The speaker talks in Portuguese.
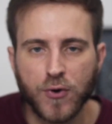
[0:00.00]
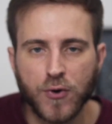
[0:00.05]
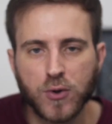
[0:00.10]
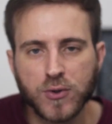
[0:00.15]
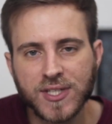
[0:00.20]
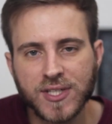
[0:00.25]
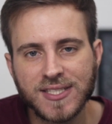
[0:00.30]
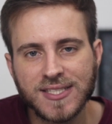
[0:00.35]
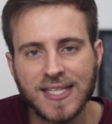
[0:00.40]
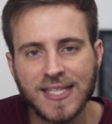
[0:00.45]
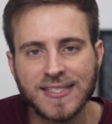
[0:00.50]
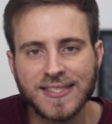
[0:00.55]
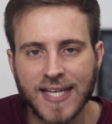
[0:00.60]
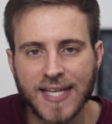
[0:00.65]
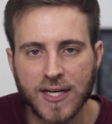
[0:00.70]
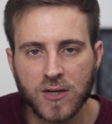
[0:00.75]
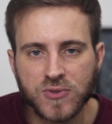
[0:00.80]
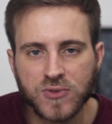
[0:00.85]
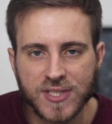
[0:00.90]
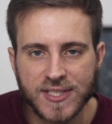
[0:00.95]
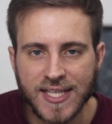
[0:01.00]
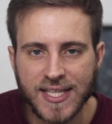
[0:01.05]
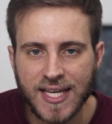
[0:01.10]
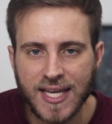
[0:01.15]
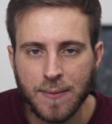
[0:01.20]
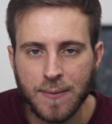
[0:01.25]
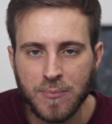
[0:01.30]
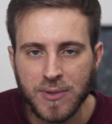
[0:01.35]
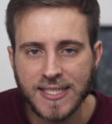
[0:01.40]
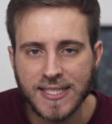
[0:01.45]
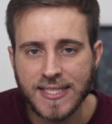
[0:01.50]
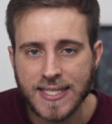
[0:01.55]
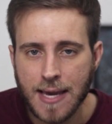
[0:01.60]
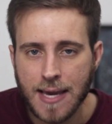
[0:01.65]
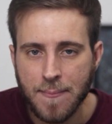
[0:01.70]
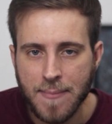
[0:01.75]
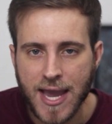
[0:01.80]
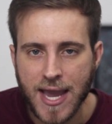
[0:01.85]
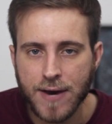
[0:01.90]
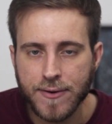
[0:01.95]
Foi quando eles lançaram o CD Bleeding
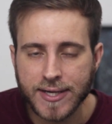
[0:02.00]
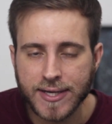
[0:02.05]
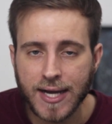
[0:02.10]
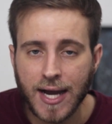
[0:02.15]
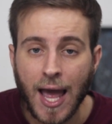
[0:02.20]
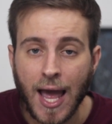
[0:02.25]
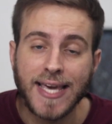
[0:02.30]
America,